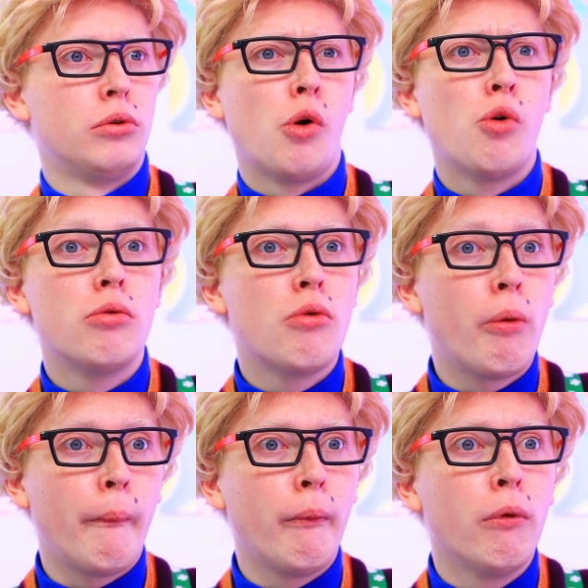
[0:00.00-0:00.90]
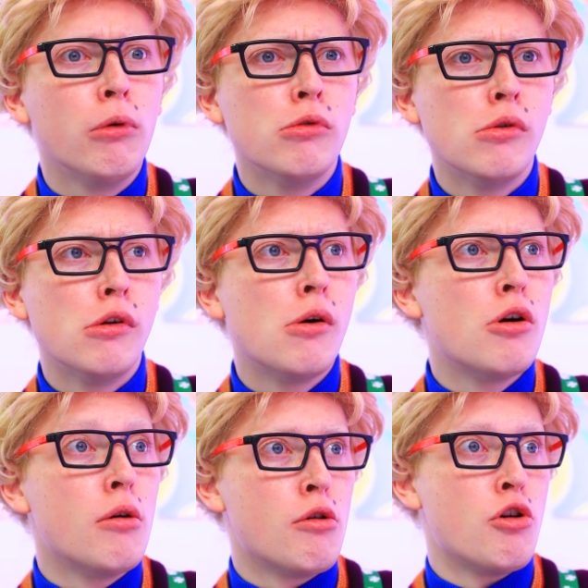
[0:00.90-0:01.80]
Tên nhà giàu này thực sự nghĩ cô
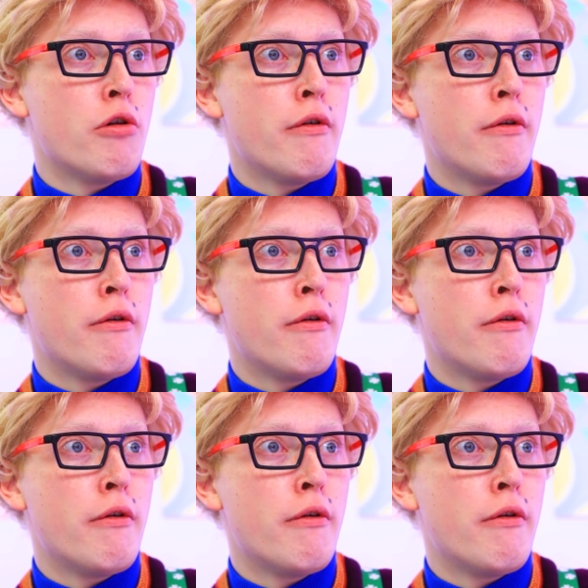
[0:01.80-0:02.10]
ấy thích như